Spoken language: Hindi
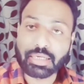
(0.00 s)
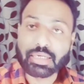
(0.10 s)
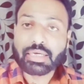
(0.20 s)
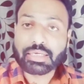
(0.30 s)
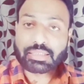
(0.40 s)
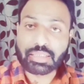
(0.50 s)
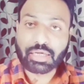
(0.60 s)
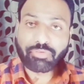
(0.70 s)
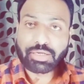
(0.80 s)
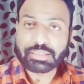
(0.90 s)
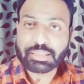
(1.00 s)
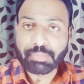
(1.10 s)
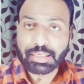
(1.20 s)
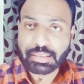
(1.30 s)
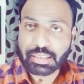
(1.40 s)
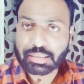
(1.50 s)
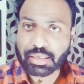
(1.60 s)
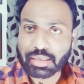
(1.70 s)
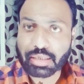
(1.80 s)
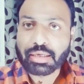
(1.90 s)
कि दरवेश के मायने ये हैं
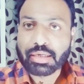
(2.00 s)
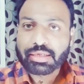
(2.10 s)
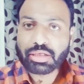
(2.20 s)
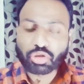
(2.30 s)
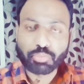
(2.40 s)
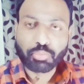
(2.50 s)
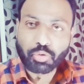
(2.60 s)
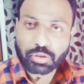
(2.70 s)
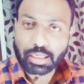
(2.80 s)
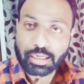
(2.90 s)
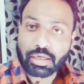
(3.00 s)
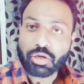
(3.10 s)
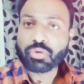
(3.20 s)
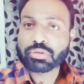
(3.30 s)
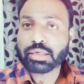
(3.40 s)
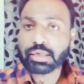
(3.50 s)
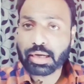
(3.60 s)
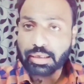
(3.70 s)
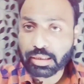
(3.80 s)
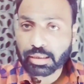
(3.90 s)
कि जो भूखा है उसे खाना
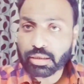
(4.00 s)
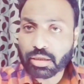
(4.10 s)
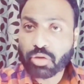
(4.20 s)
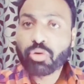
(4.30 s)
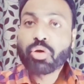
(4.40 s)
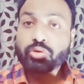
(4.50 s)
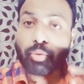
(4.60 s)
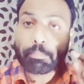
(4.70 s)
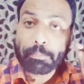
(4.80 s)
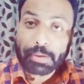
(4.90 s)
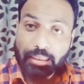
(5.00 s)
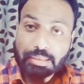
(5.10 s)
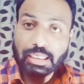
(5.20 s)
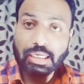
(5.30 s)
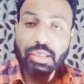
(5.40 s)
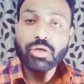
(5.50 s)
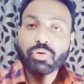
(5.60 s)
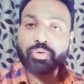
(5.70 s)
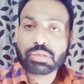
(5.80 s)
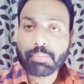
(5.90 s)
खिलाओ जो प्यासा है उसे
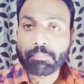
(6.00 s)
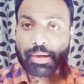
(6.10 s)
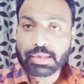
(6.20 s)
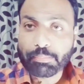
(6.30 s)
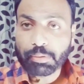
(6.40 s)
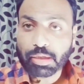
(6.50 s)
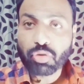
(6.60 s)
पानी पिलाओ